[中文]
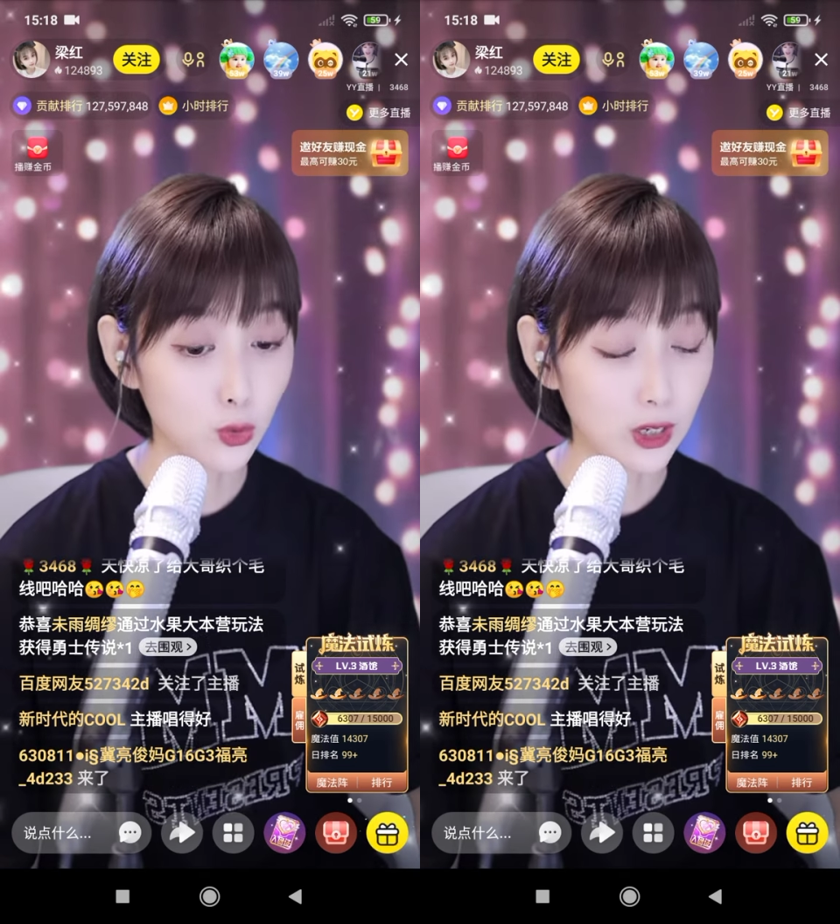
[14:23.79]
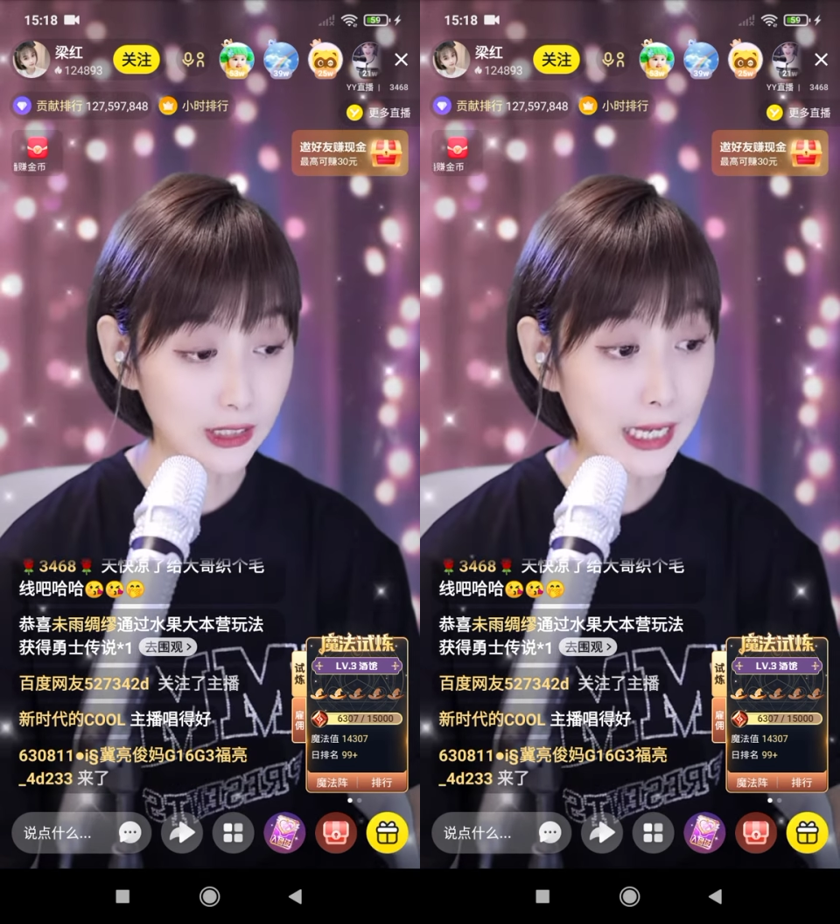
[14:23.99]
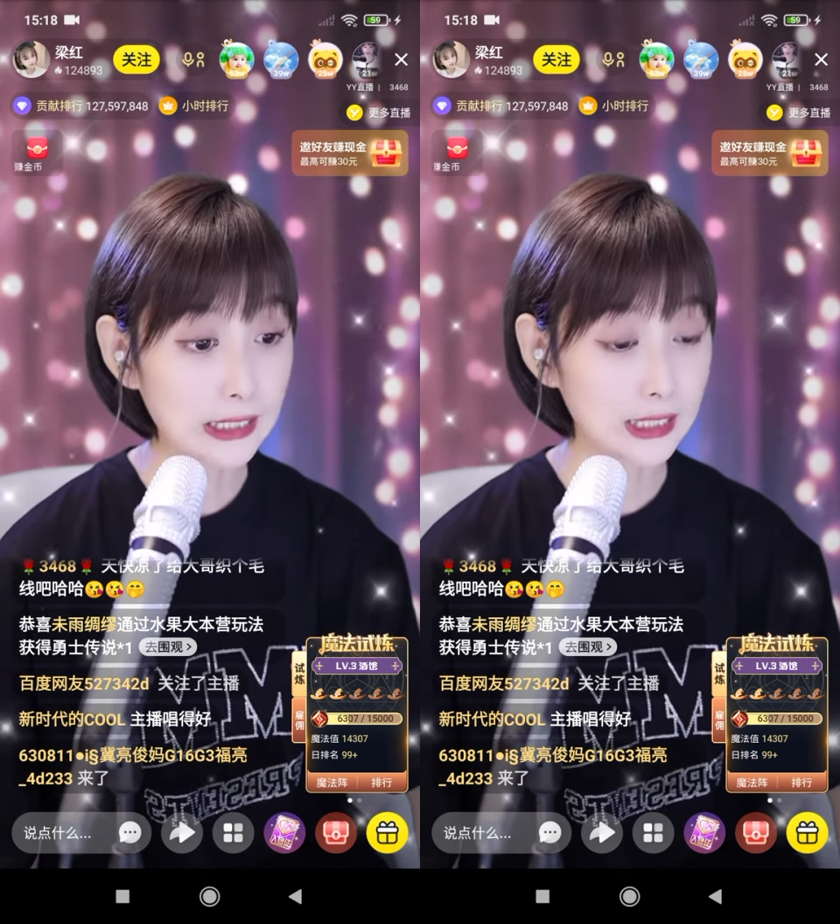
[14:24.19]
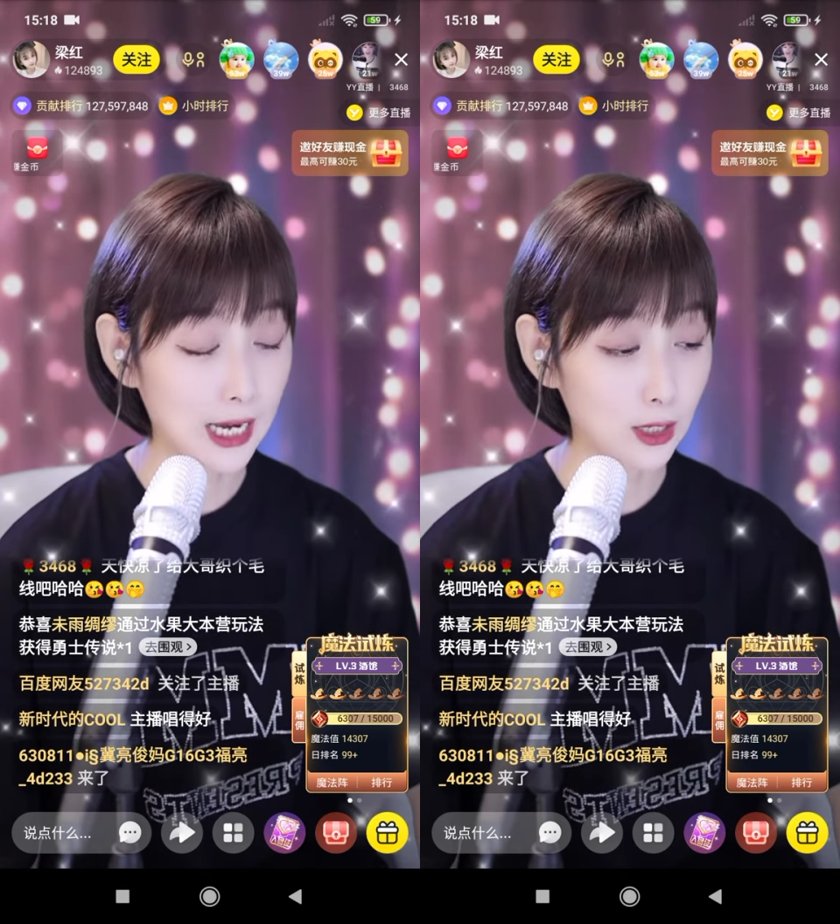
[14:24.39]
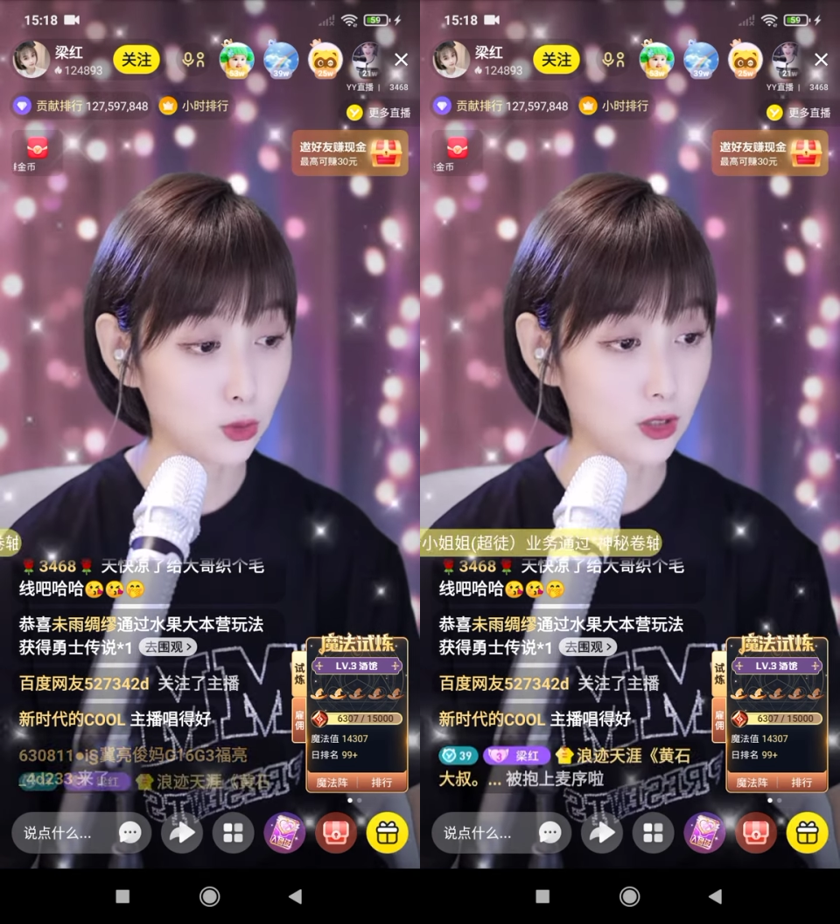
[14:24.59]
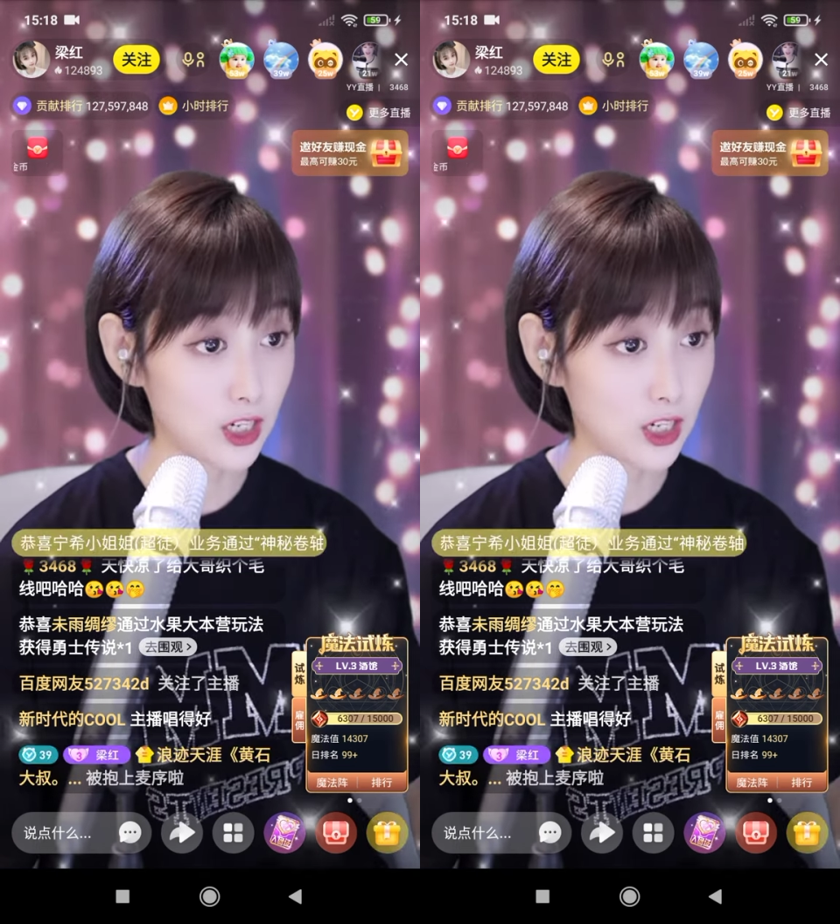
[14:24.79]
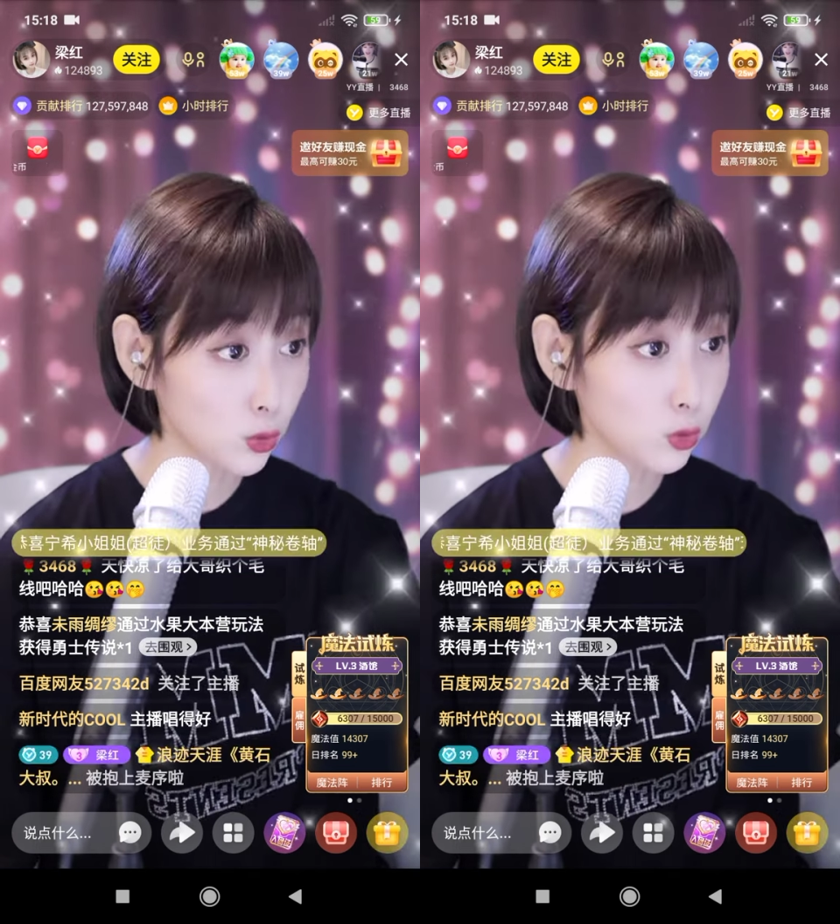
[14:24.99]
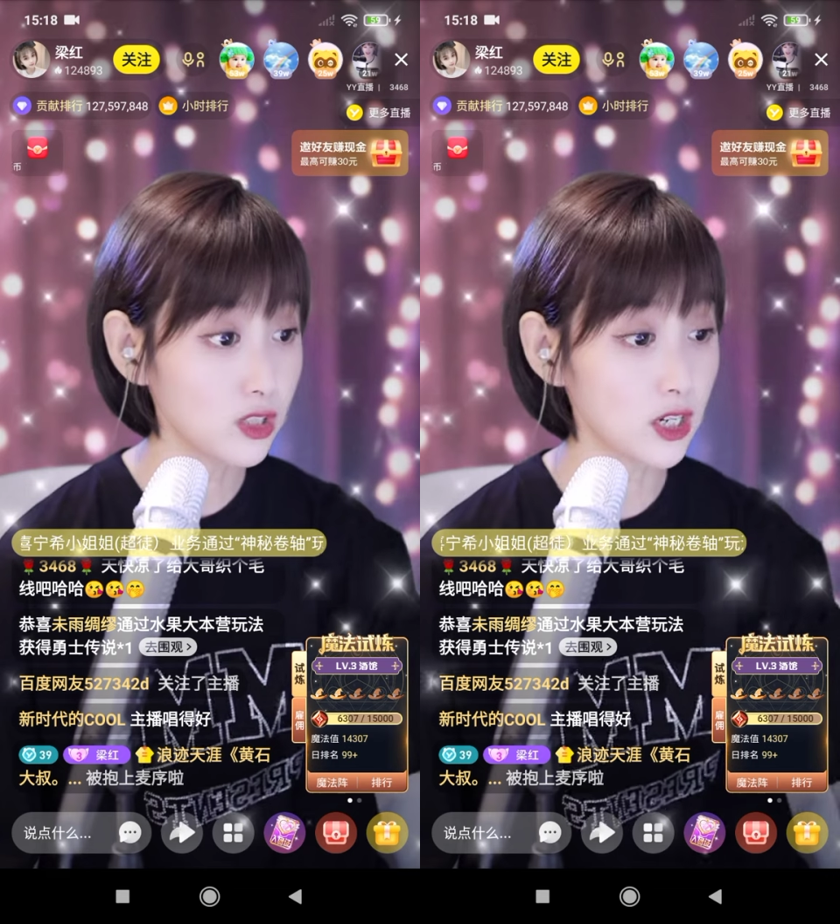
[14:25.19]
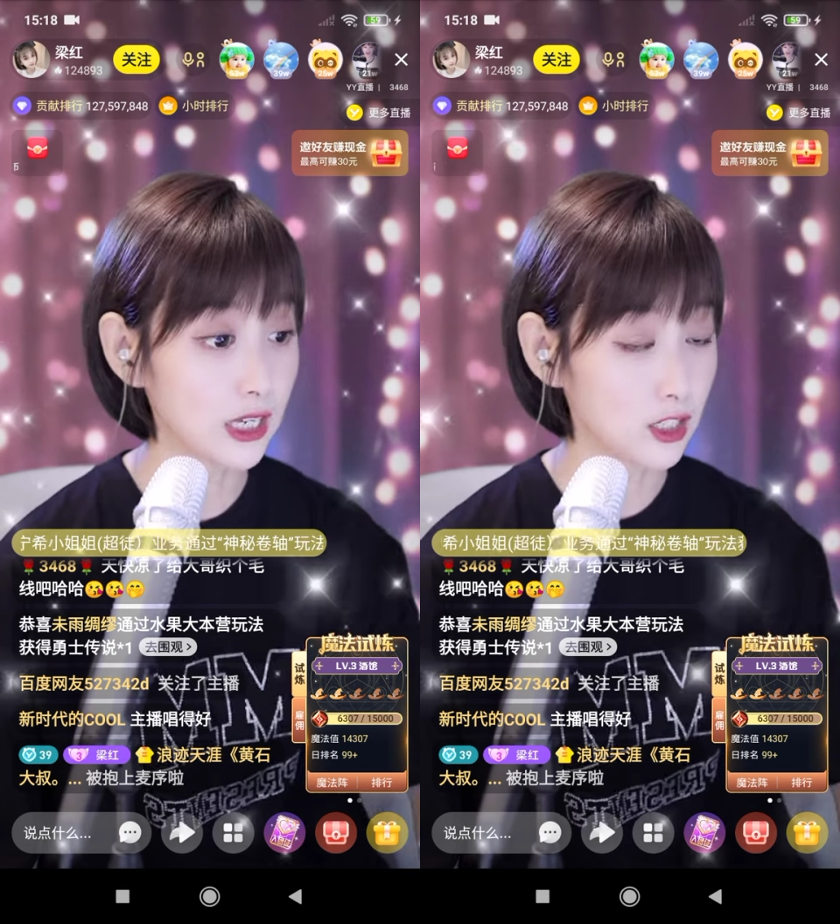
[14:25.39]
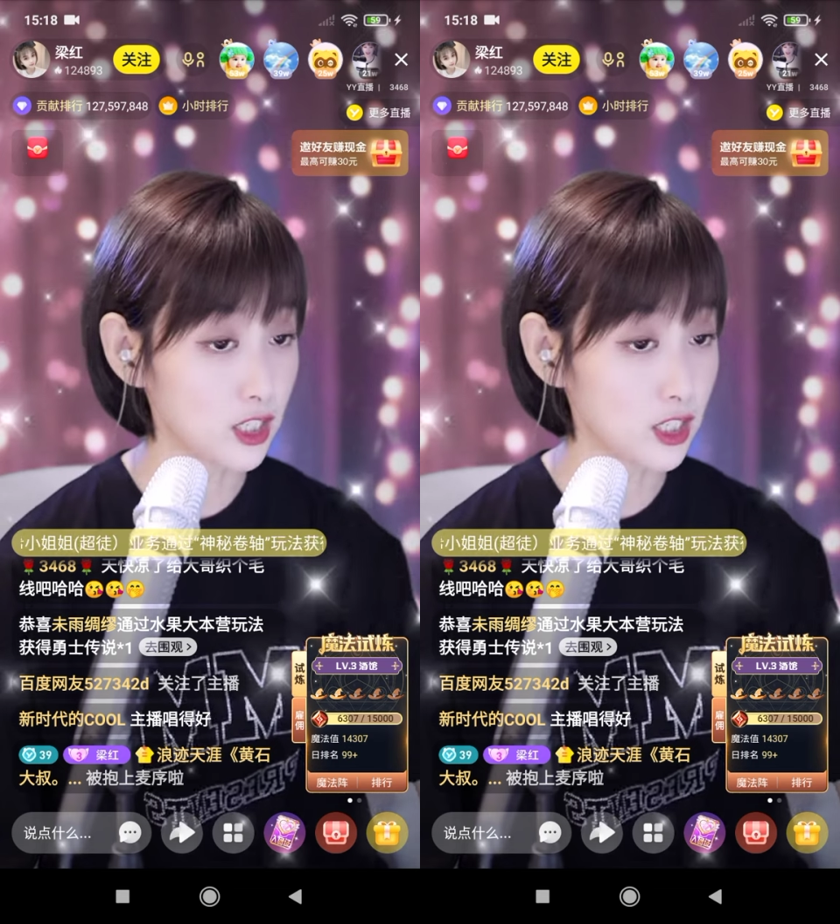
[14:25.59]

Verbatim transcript: 大起大落的人都是这样，